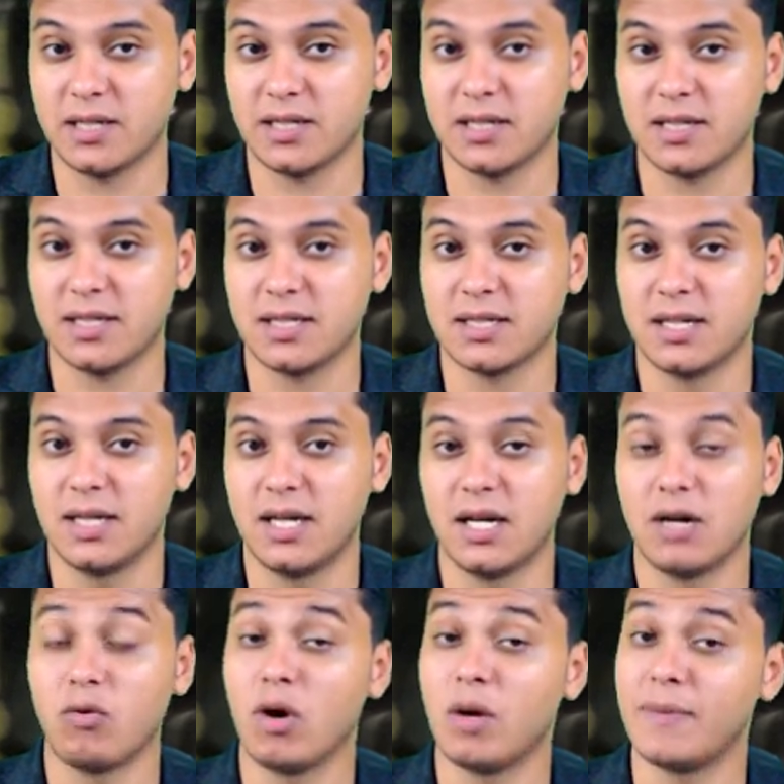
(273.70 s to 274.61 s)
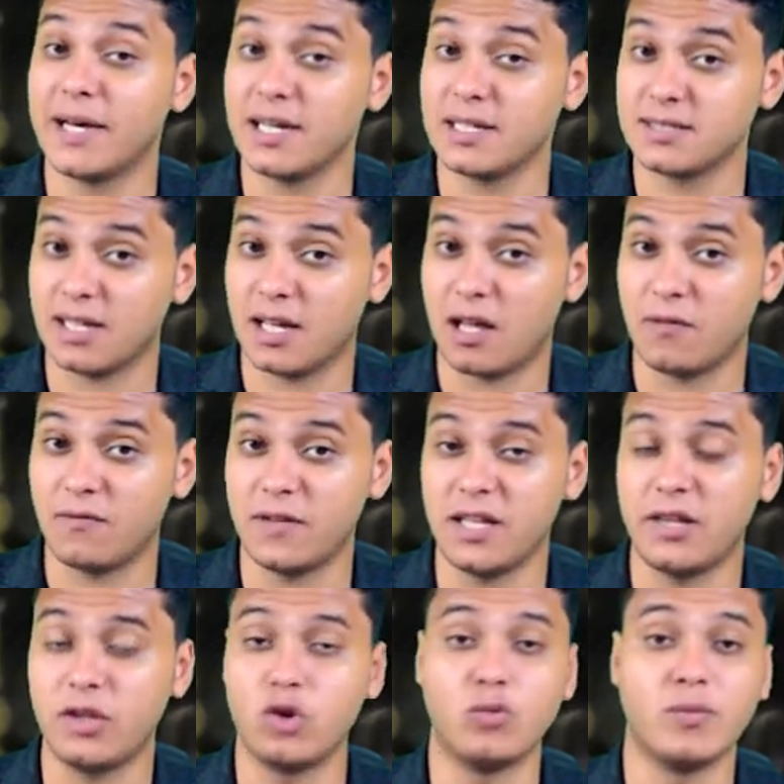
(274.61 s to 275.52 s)
آخر ومقطع
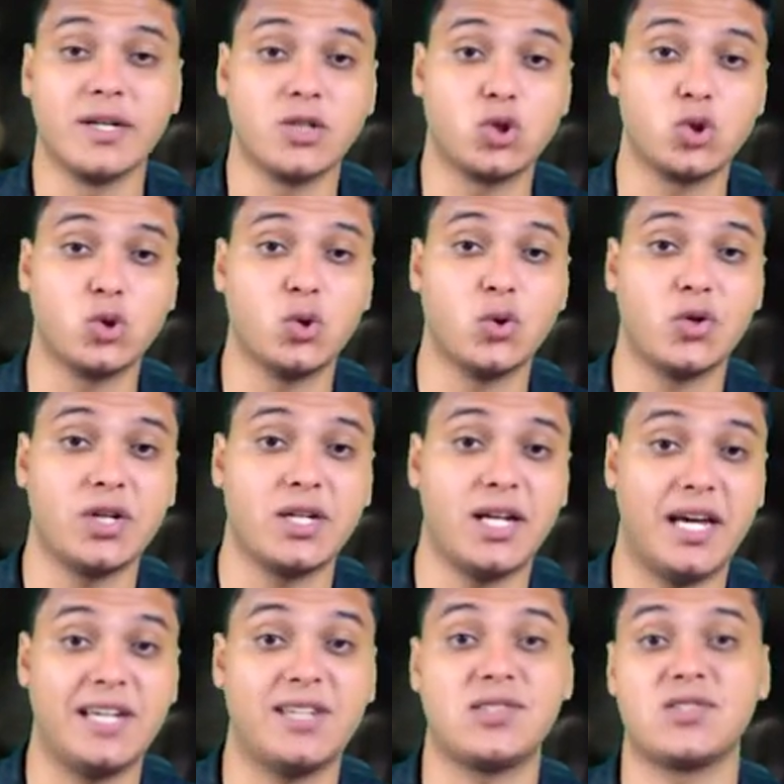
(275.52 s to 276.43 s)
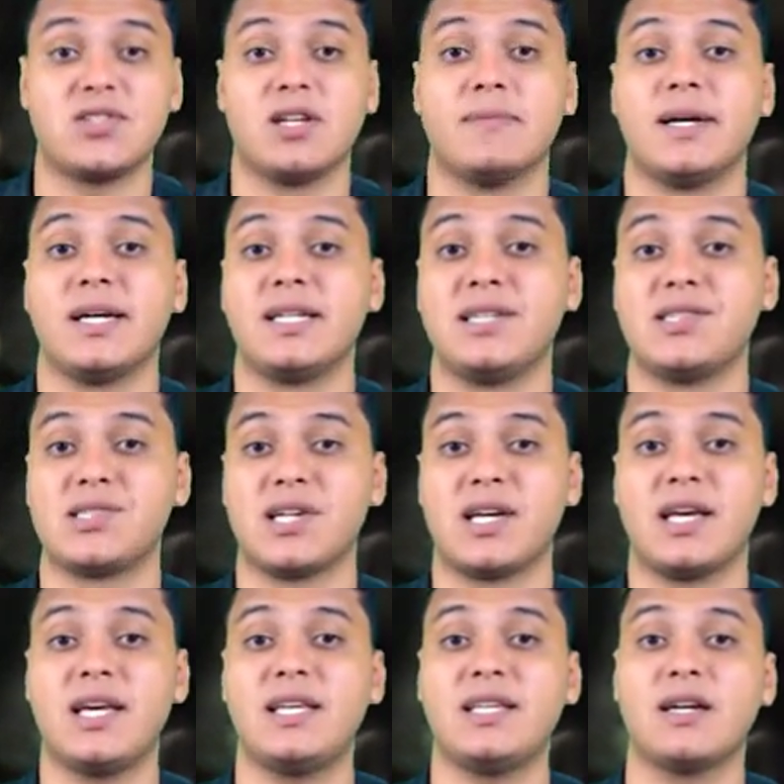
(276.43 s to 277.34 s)
فيديو منشور لعصابة
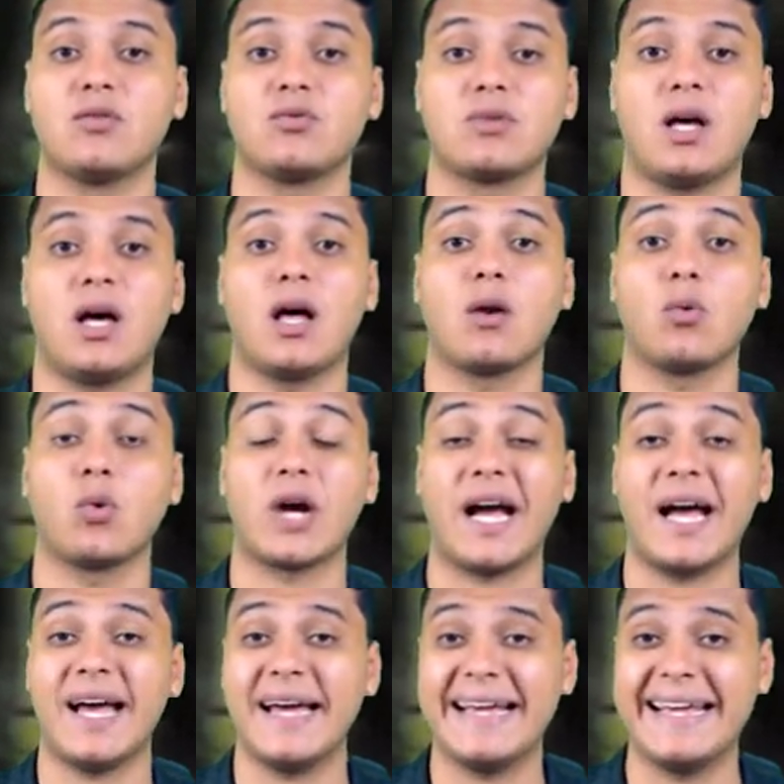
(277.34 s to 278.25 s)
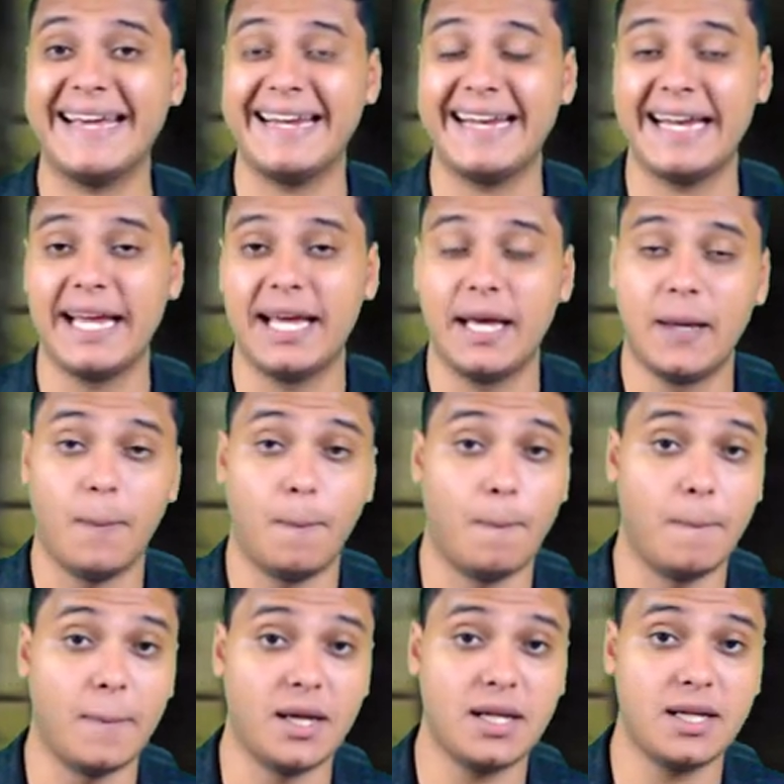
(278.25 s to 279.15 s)
نسائية وتحرك عاجل
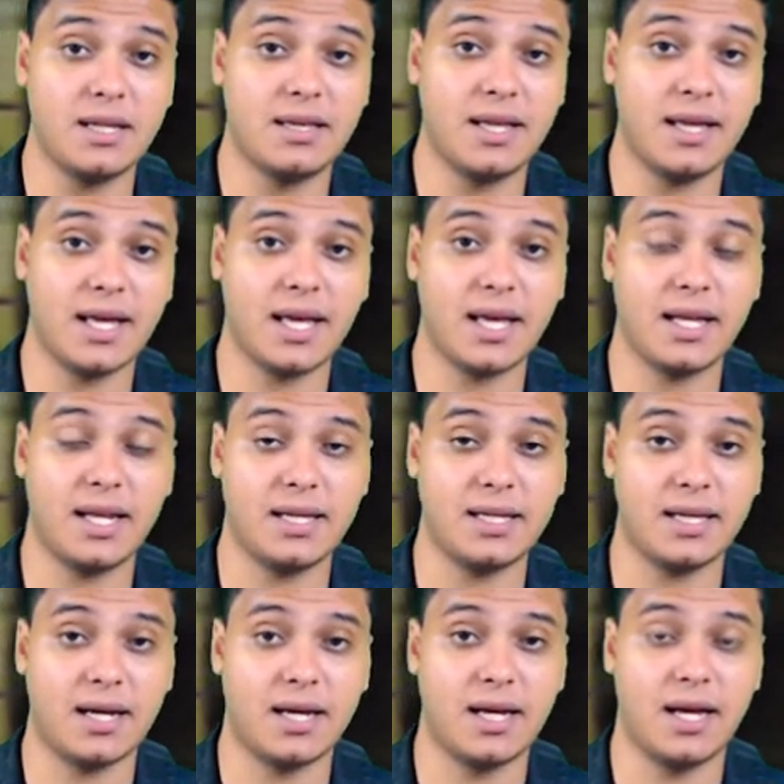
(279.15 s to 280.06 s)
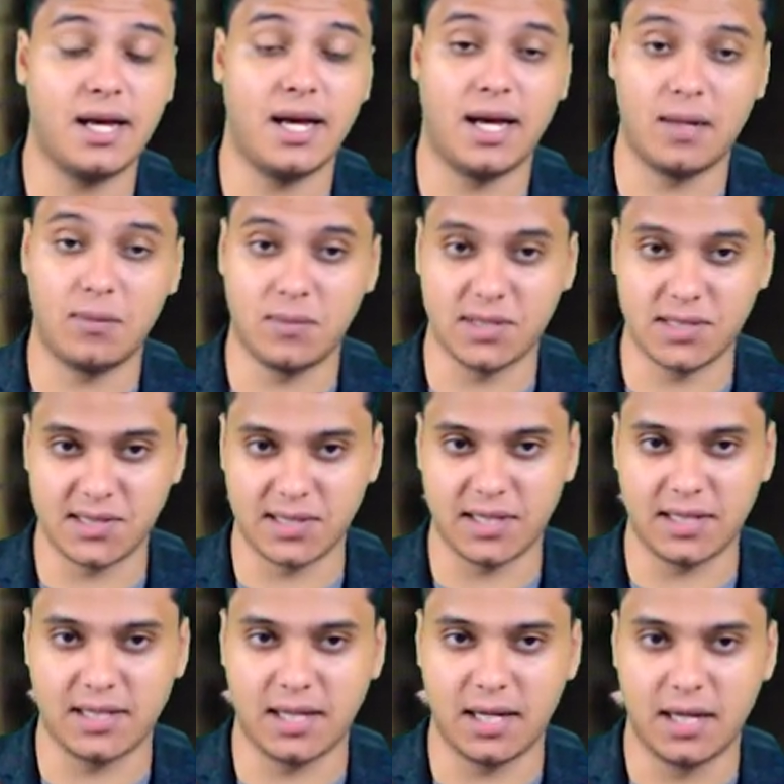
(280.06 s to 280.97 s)
من الداخلية
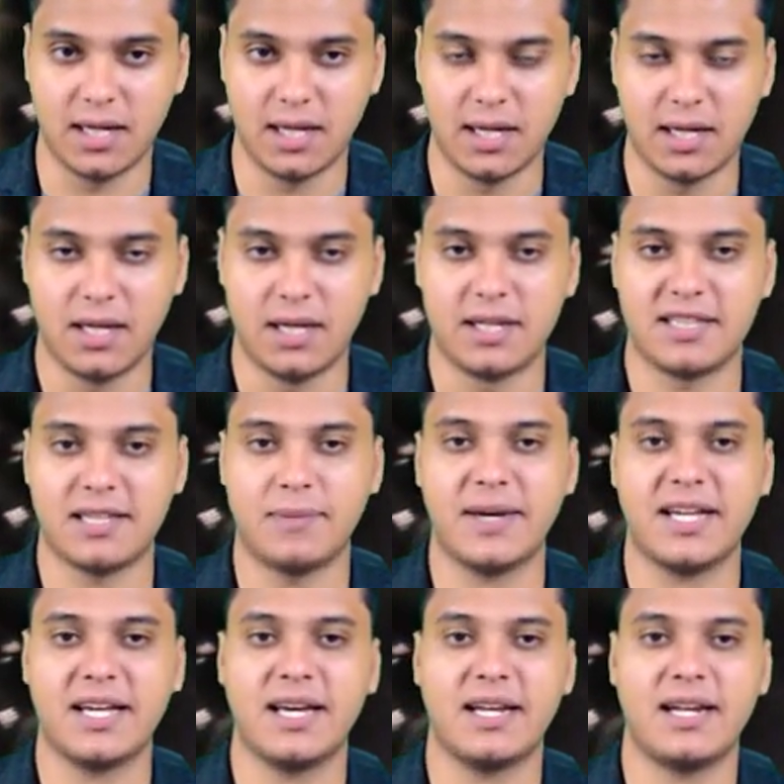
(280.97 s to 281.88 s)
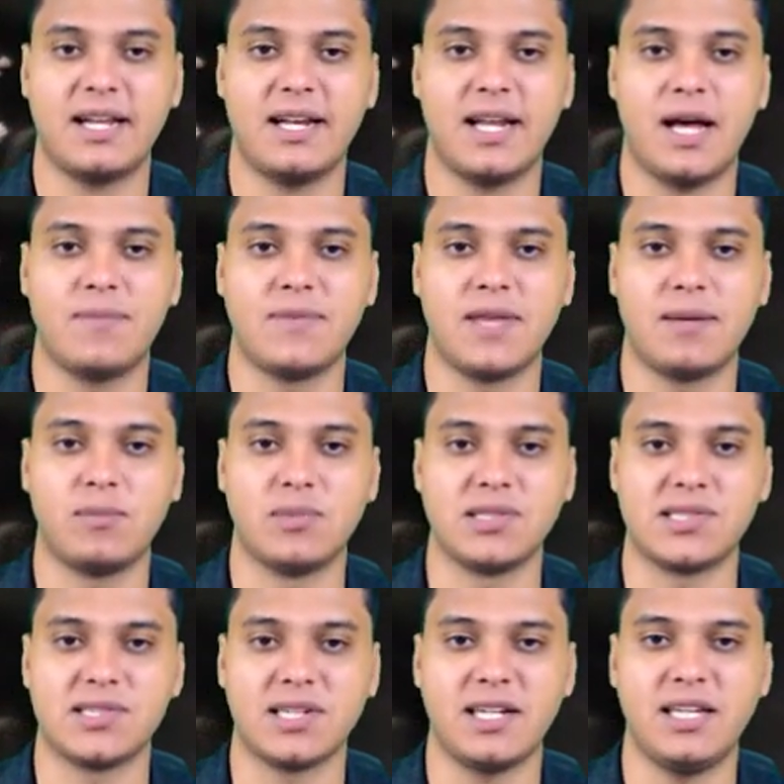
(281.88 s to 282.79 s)
المصرية تمكن الأمن
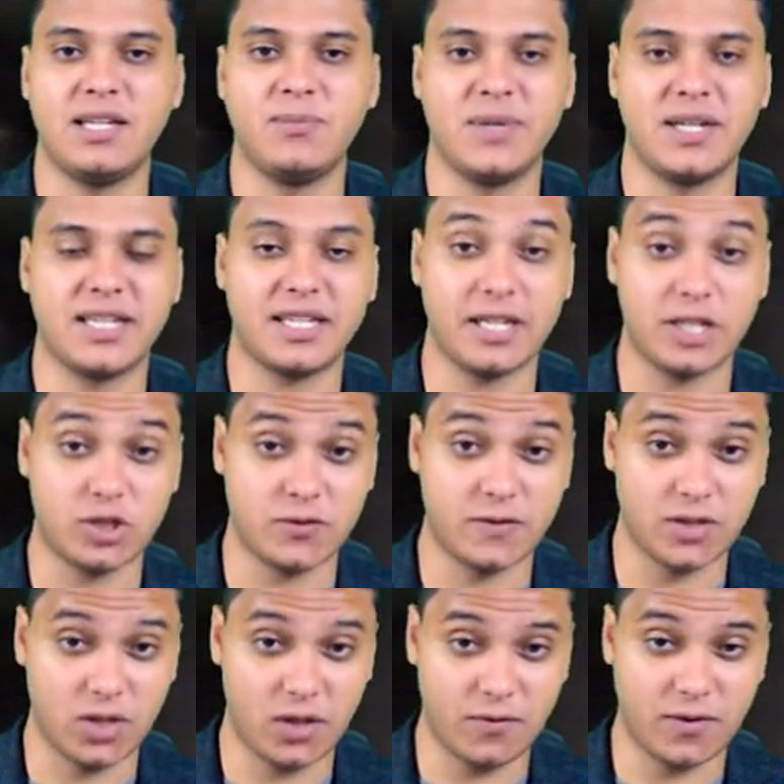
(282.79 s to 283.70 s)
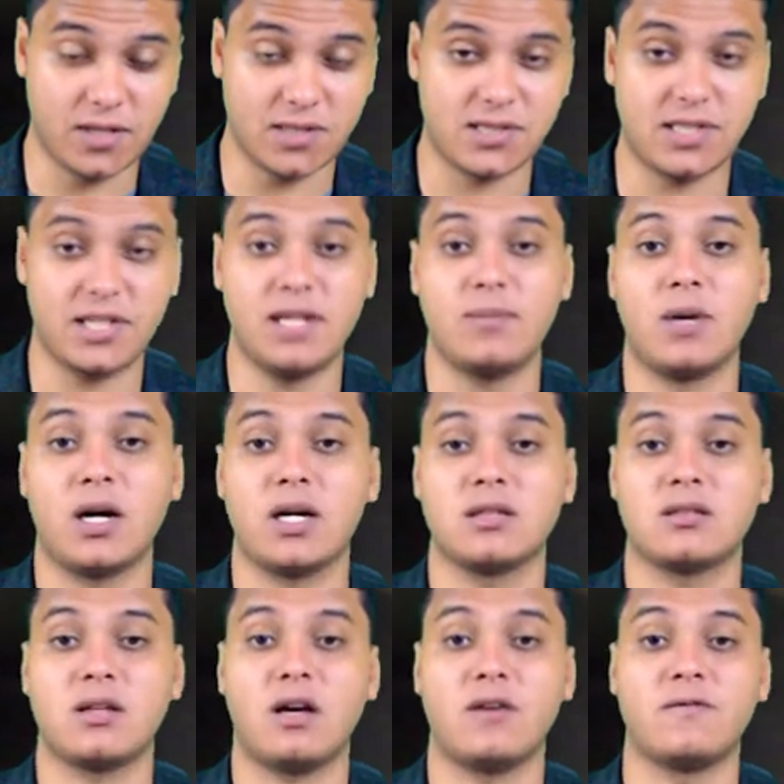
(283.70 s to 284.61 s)
المصري من كشف تفاصيل
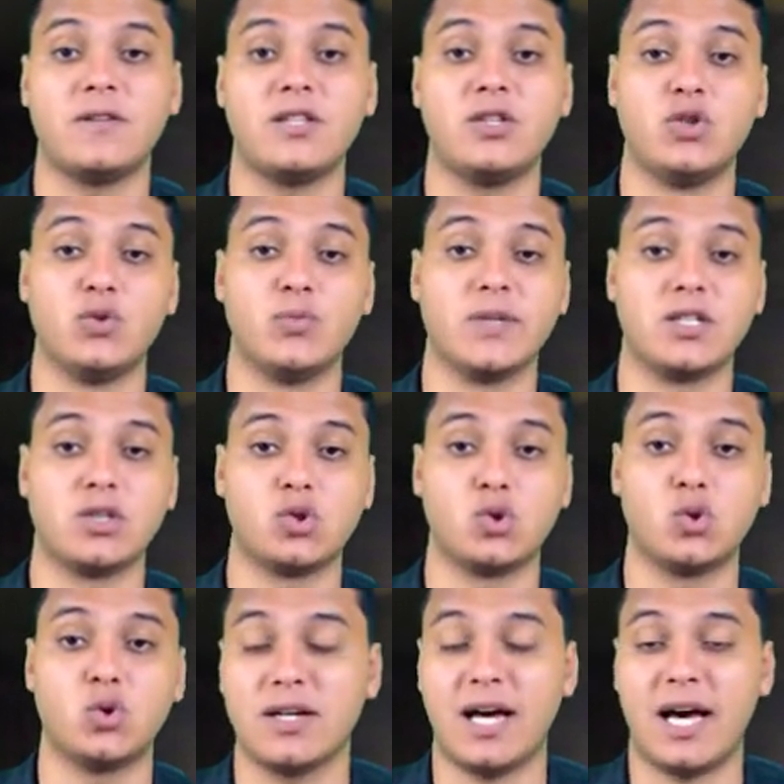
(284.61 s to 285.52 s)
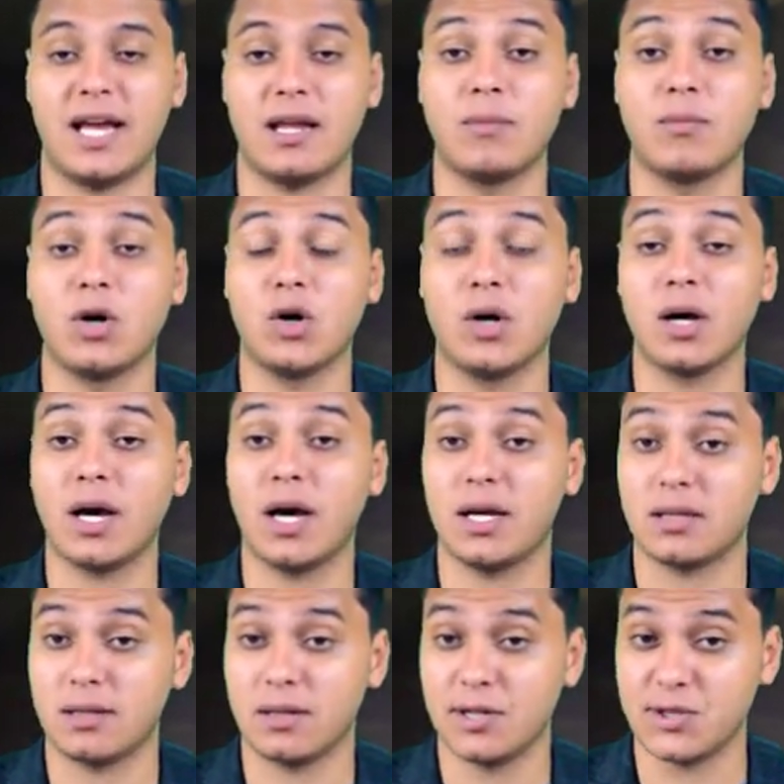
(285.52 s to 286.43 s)
مقطع فيديو منشور على مواقع
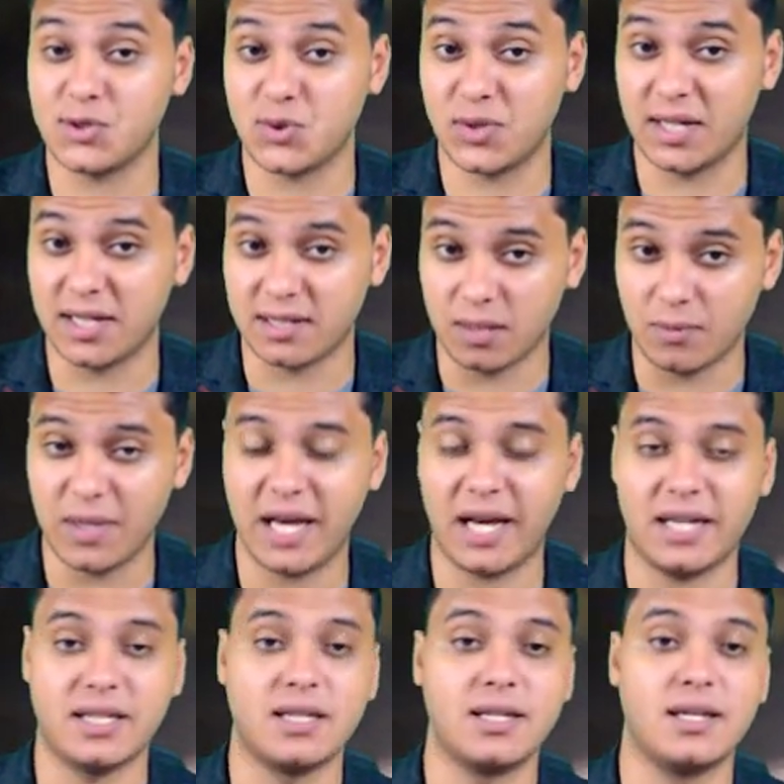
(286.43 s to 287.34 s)
التواصل الاجتماعي